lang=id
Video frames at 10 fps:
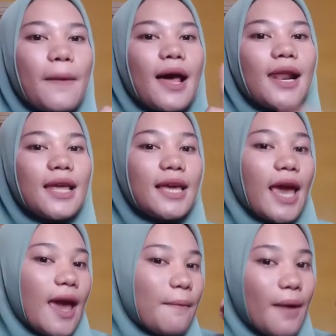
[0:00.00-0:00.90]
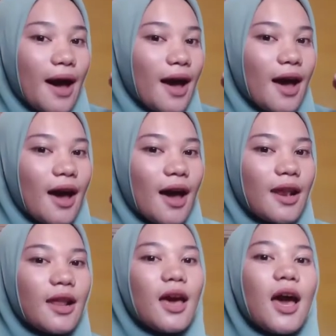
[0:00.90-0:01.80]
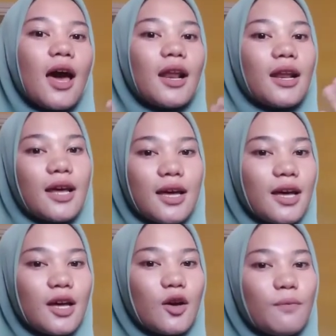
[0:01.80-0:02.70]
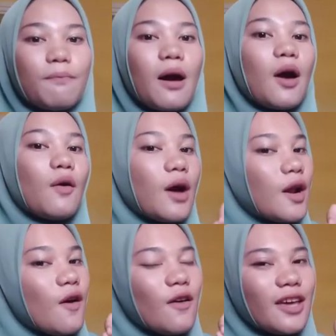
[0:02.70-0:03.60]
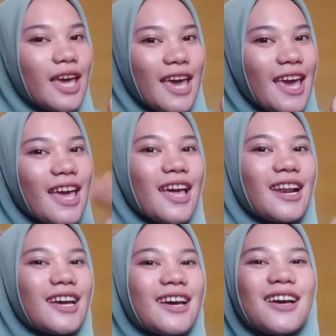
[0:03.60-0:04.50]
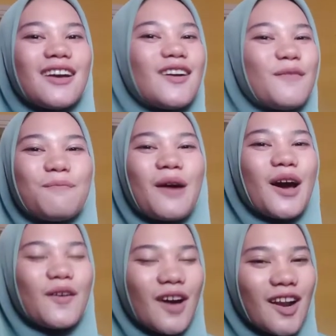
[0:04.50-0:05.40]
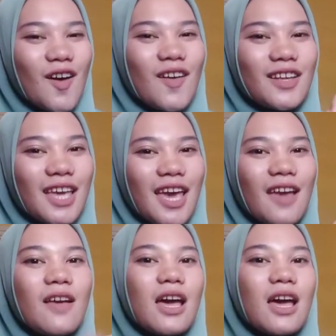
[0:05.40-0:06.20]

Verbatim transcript: paling hebat Regu mawar oke, okay, regu mawar oke, okay,